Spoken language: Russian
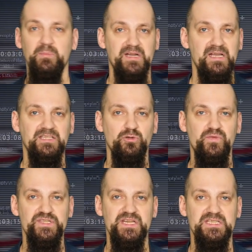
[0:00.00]
проектный
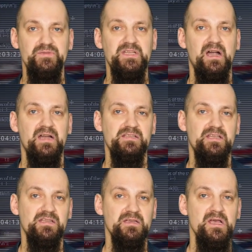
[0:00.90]
офис развития
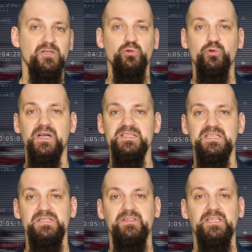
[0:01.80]
Арктики,
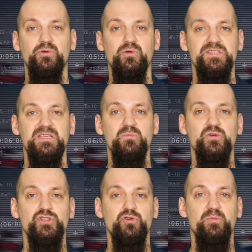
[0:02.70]
Труханский свято
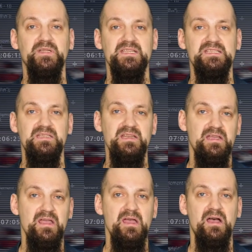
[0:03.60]
мужской
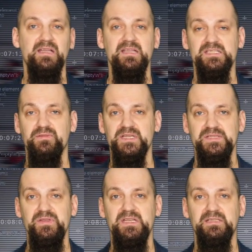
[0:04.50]
монастырь, агентство
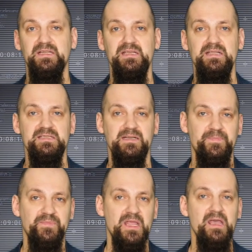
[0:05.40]
развития
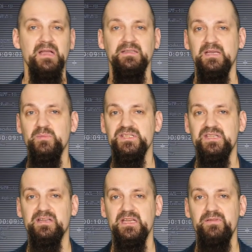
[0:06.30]
Норильска,
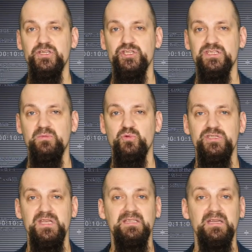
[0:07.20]
Таймырский краеведческий
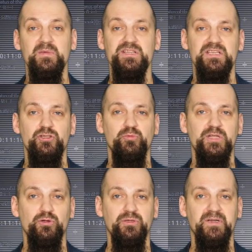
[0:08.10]
музей, Таймырский дом
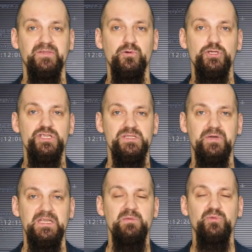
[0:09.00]
народного
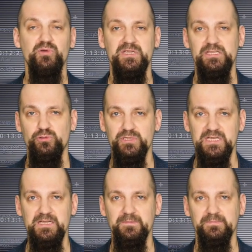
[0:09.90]
творчества и многие
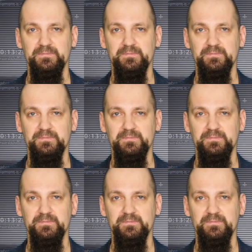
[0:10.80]
другие.